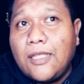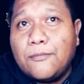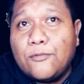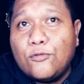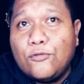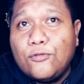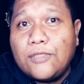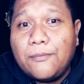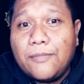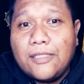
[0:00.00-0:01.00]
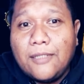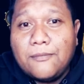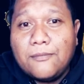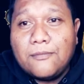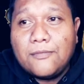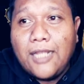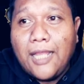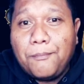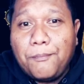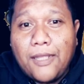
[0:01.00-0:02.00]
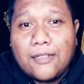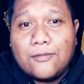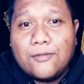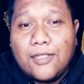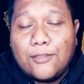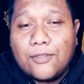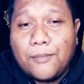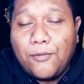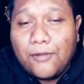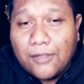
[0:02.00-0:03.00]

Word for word: jam 7 sampai jam 8 udah gitu ke